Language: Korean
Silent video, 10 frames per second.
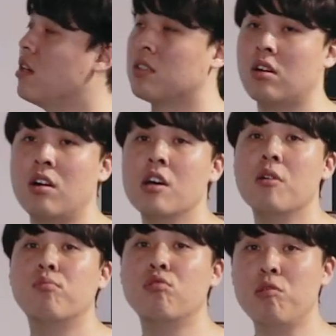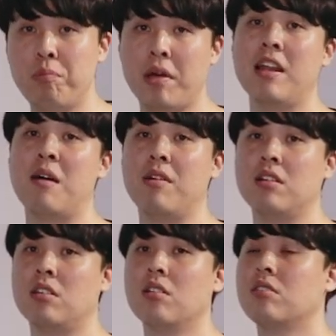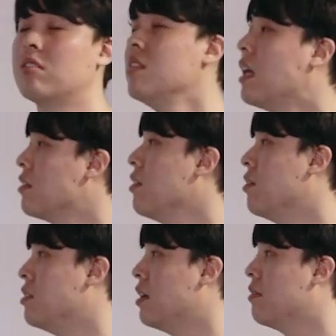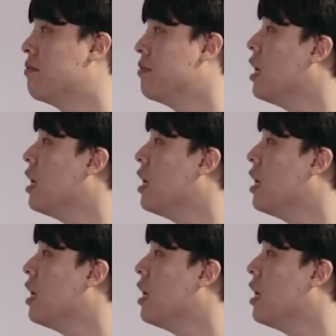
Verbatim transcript: 위해서 불편함을. 자, 여기서 끝났어요, 이제.